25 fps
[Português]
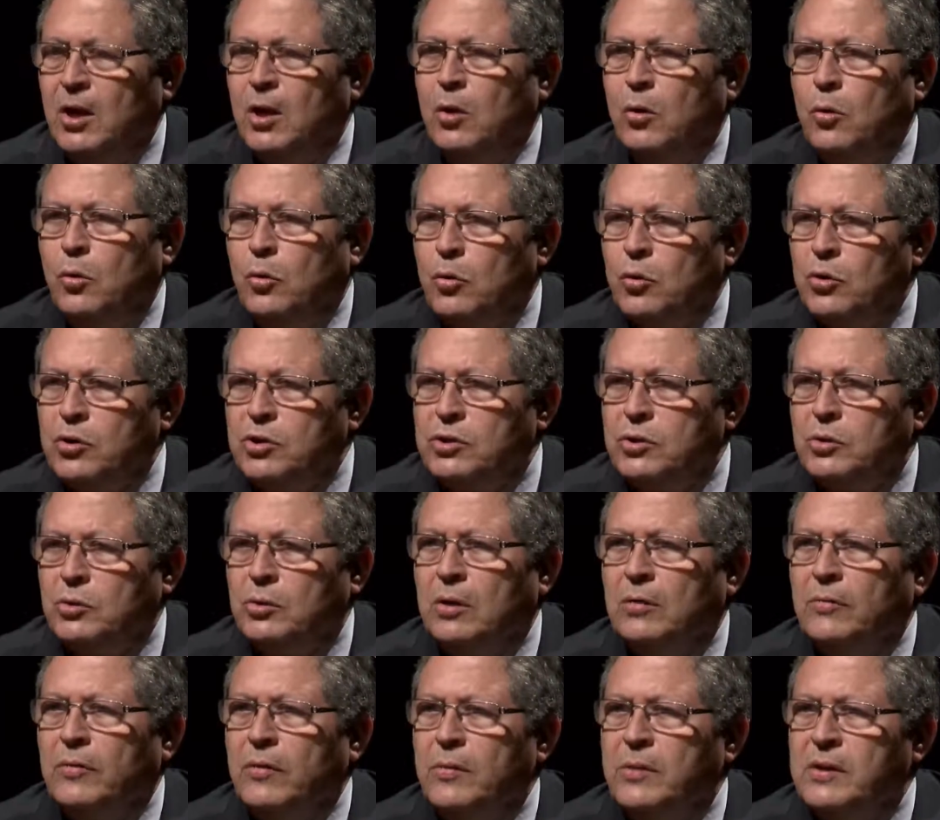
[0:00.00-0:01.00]
Hoje,
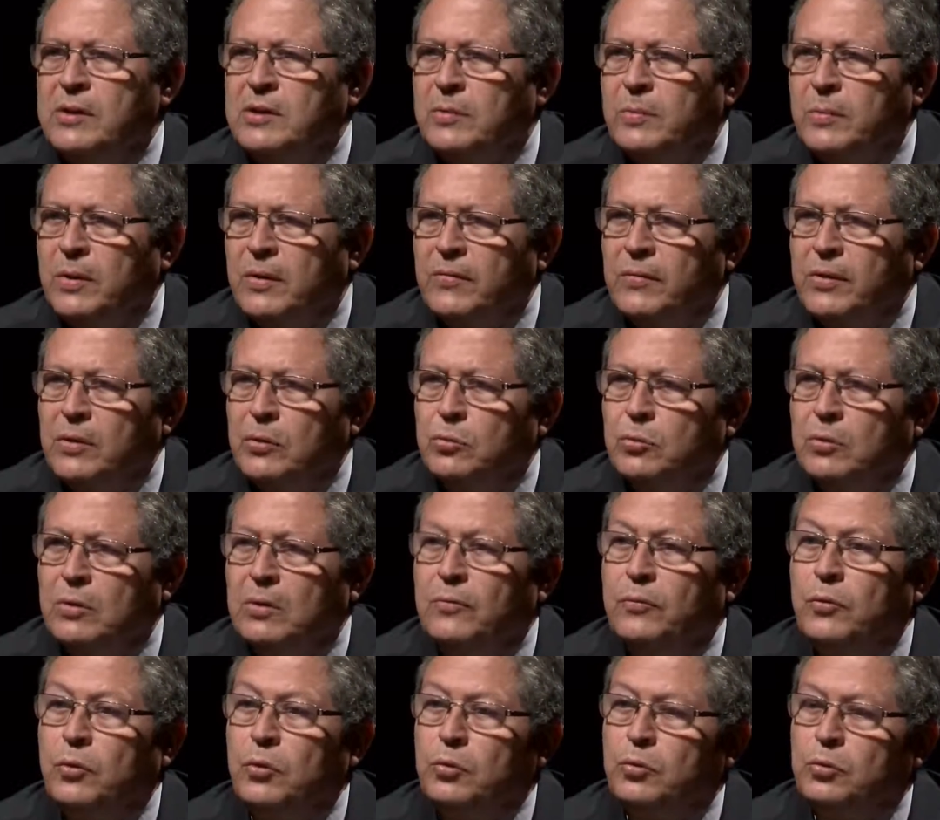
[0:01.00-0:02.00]
novamente, a prefeitura
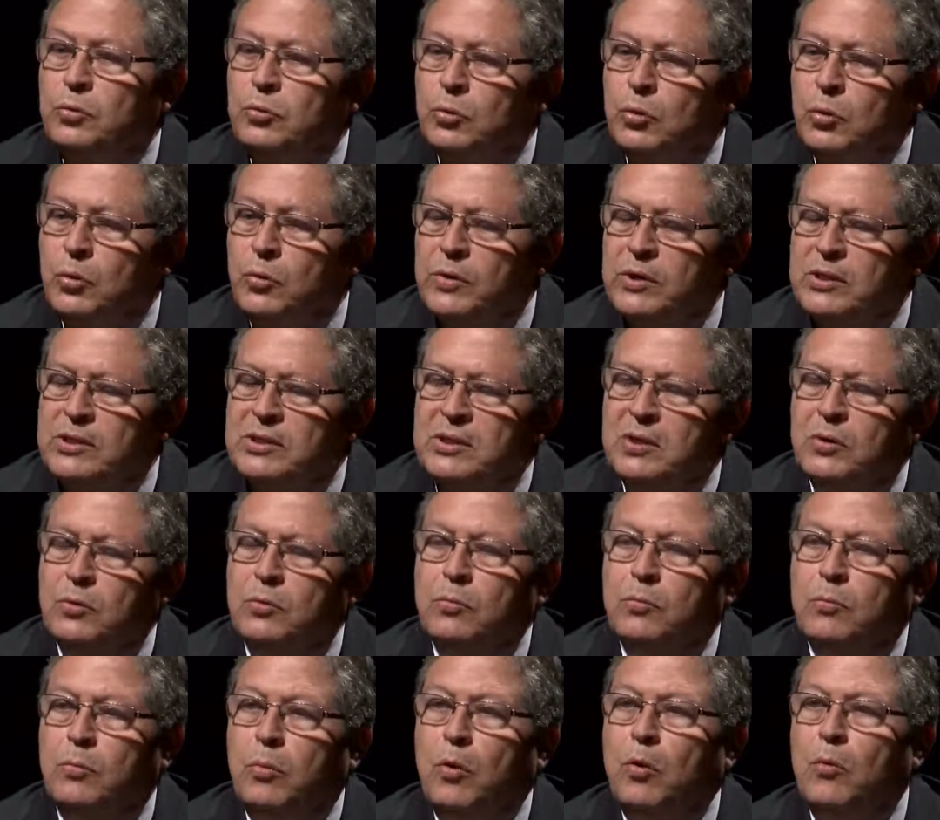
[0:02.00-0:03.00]
voltou a ser um
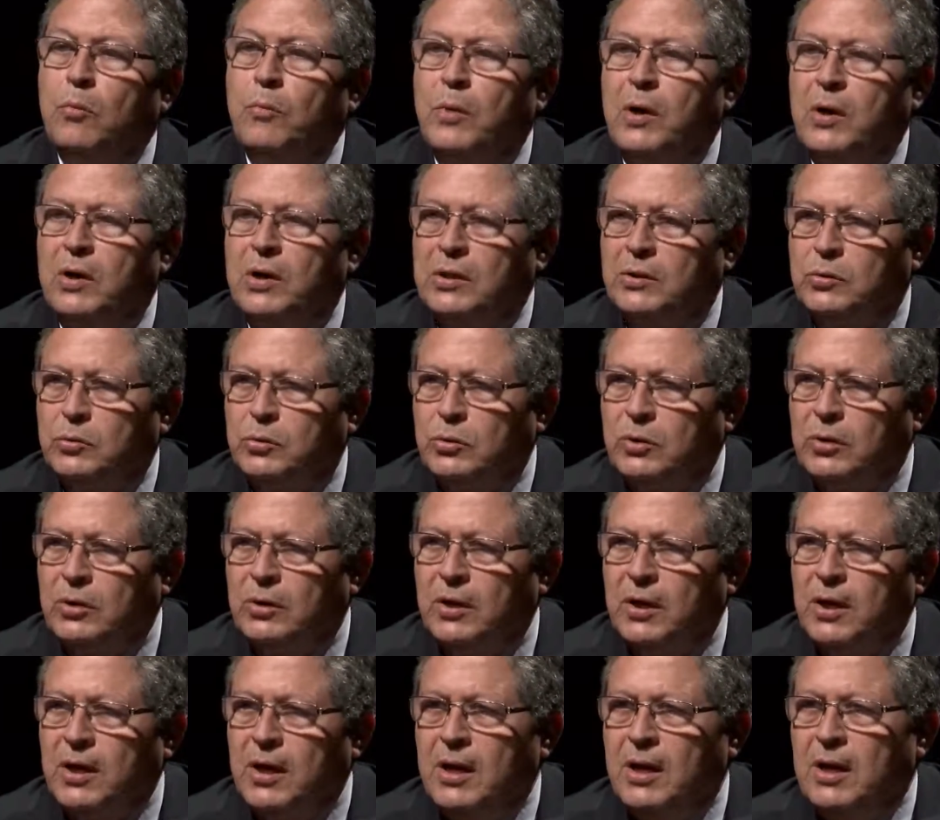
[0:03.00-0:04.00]
bom pagador.
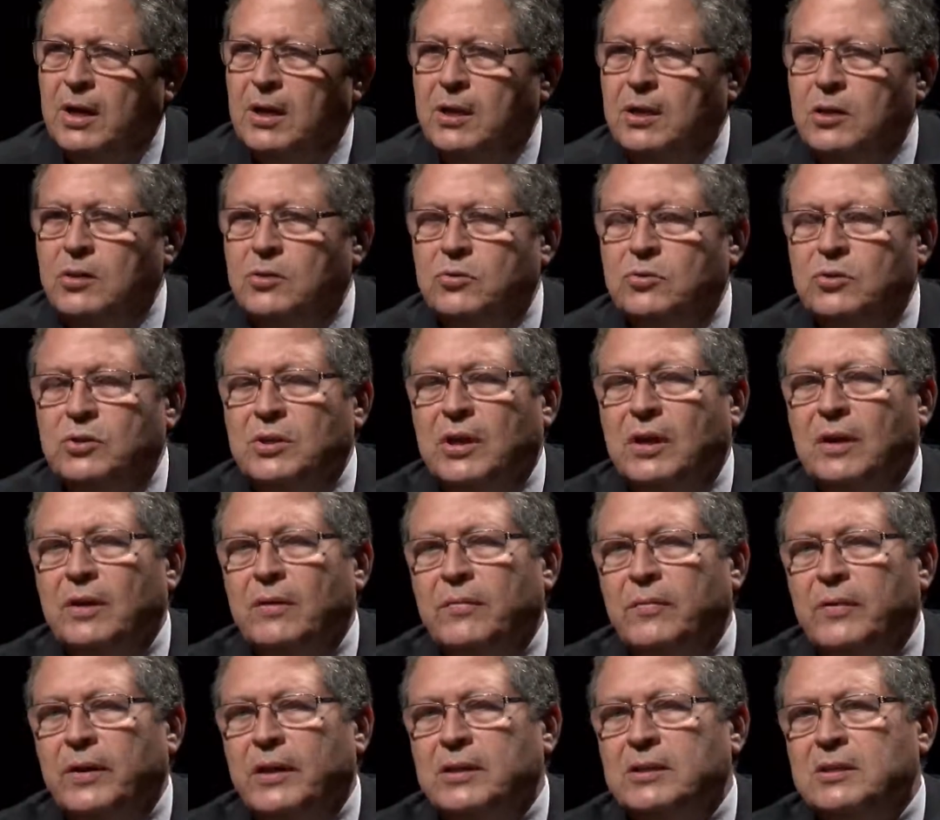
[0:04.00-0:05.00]
Isso se
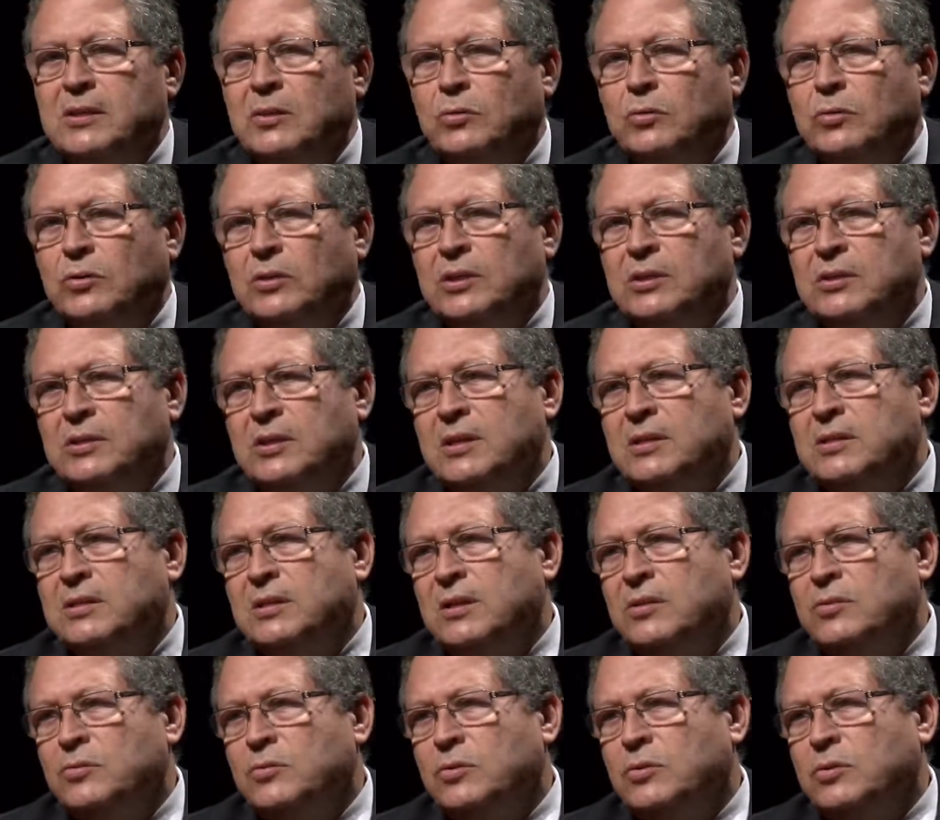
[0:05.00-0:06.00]
reflete em todas as
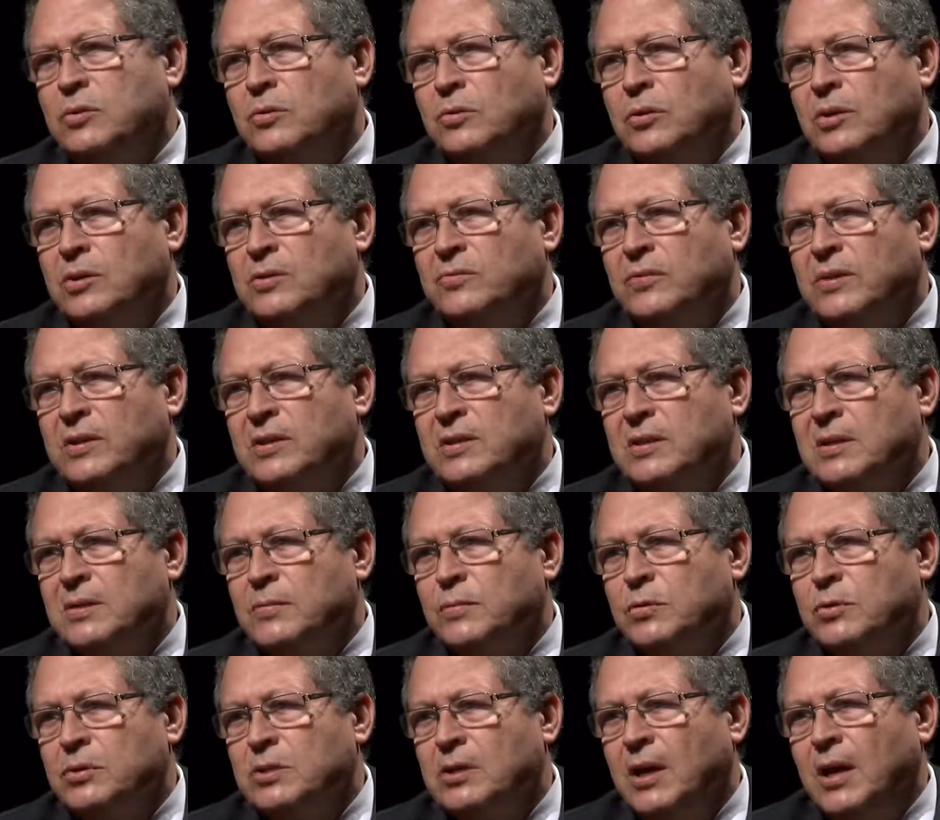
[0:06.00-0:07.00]
licitações que nós
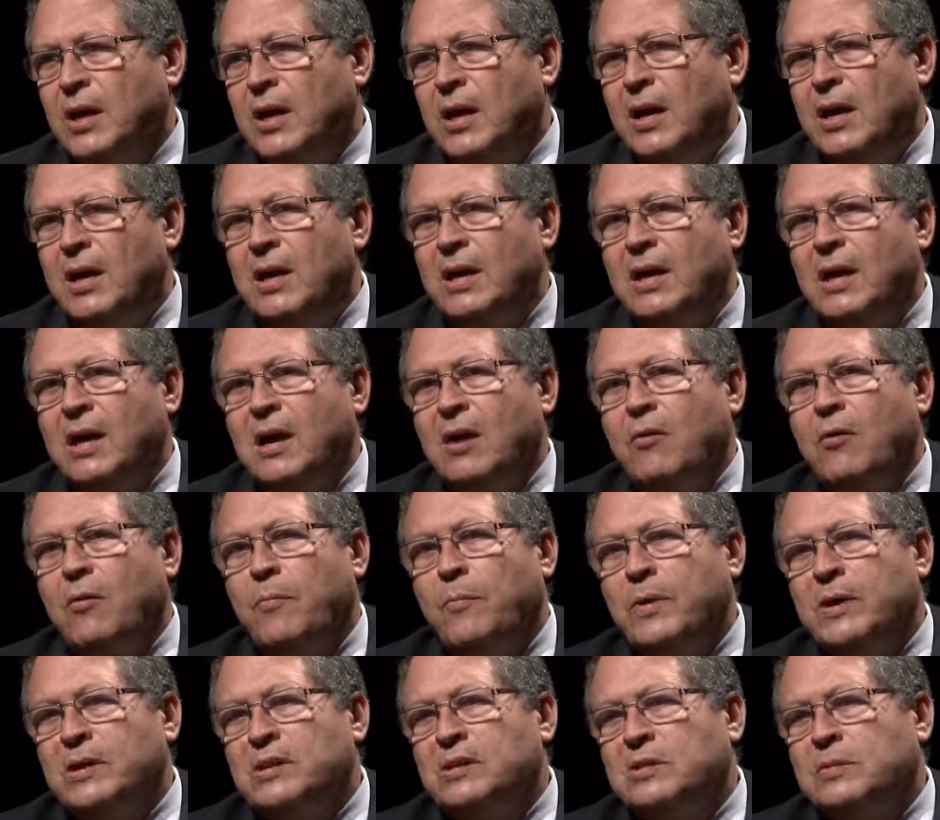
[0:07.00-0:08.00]
fazemos em que há uma
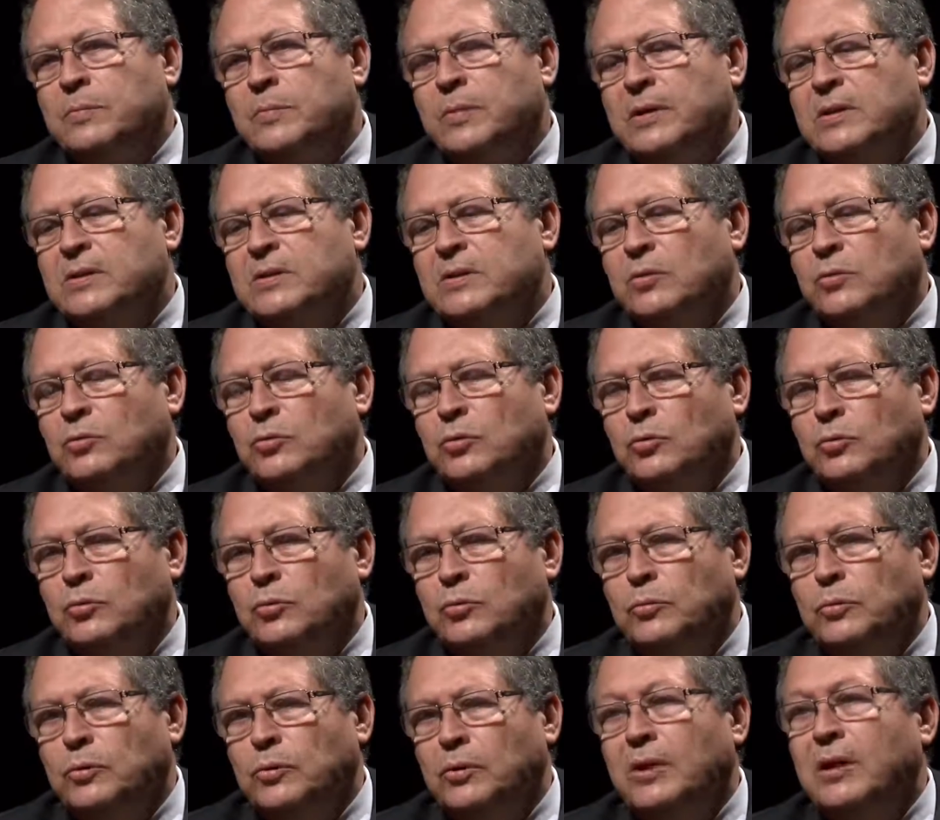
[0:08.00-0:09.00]
participação do
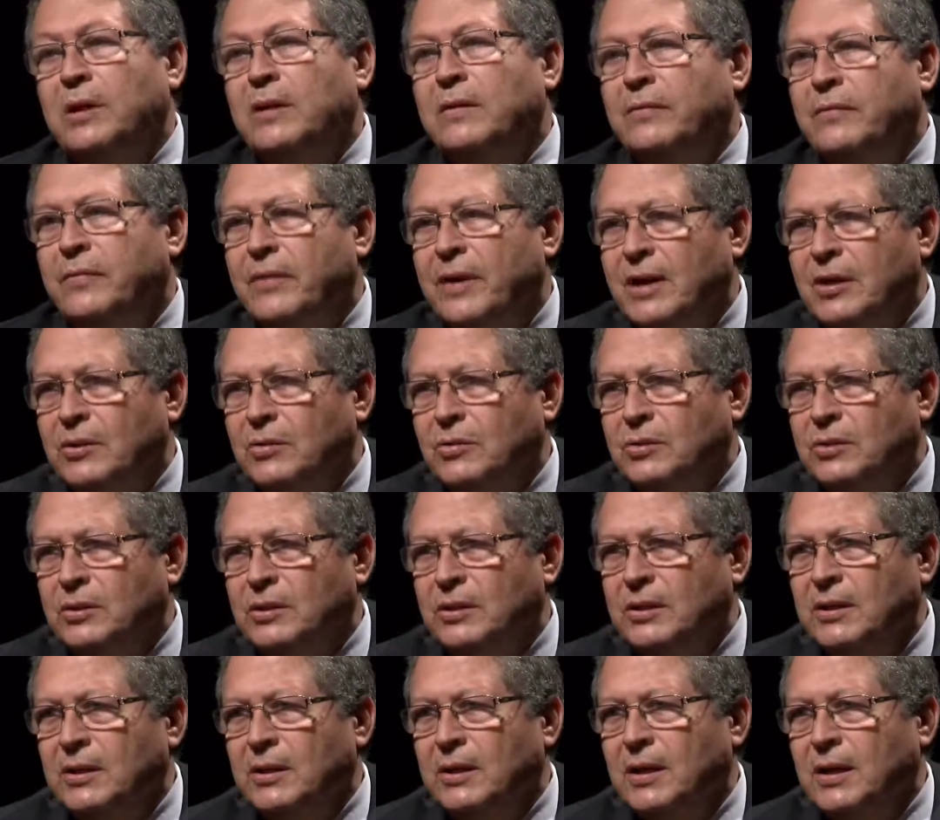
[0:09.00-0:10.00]
número elevado
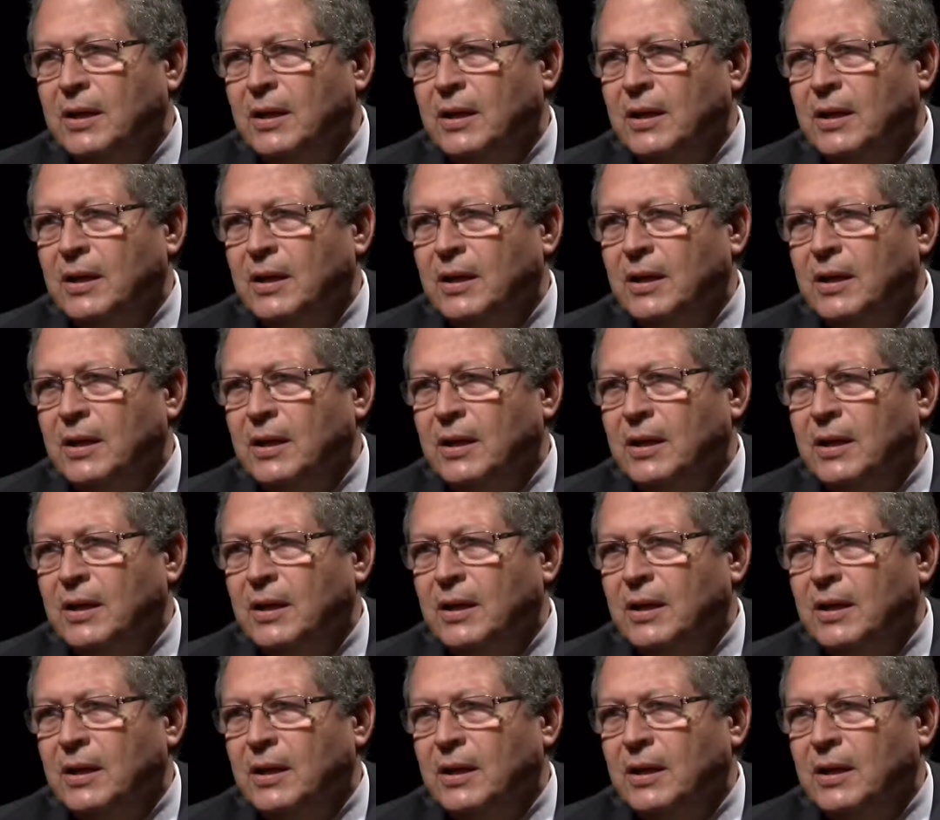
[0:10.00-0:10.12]
de,